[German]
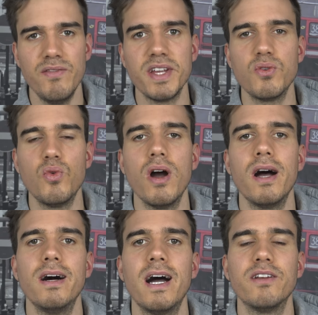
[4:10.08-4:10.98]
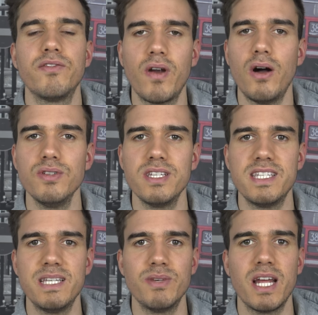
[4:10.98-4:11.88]
Wenn du eine Frau
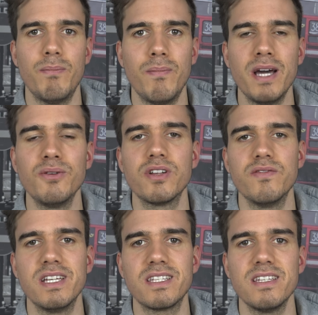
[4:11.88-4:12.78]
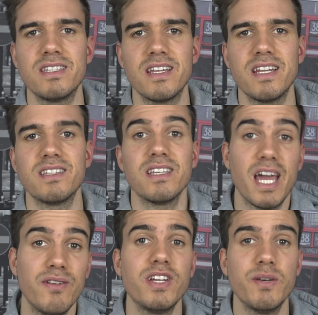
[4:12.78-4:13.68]
siehst, die mit einem Mann unterwegs ist, dann ist
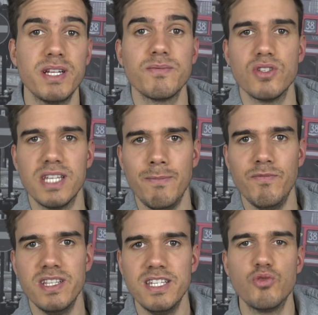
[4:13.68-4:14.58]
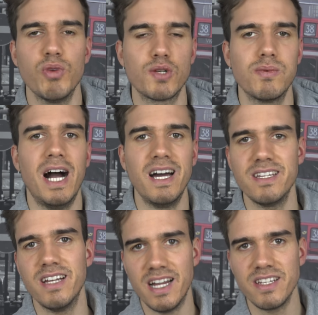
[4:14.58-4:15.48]
sie entweder mit ihm zusammen, wenn sie zum Beispiel
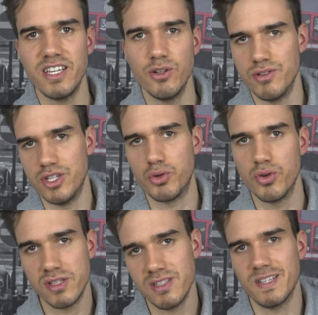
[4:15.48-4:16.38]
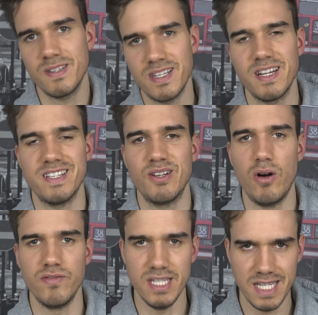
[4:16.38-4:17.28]
Hand in Hand gehen oder sich küssen, das ist dann ja
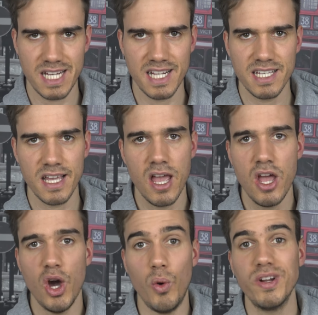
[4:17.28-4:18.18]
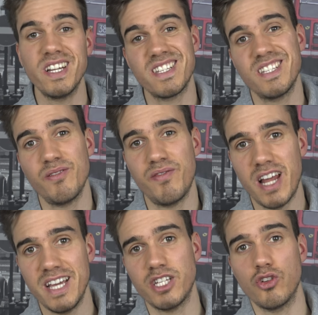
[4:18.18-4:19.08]
sehr offensichtlich, oder sie sind
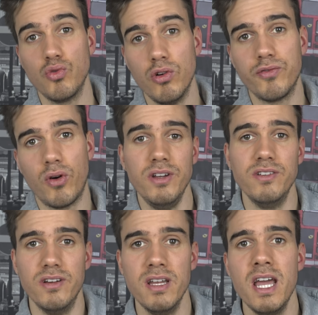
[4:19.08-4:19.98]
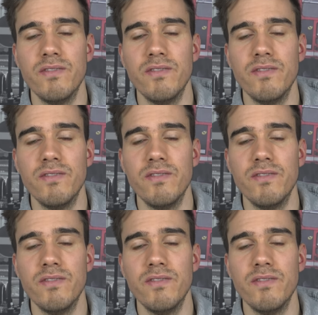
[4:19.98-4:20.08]
vielleicht erreicht nur Freunde.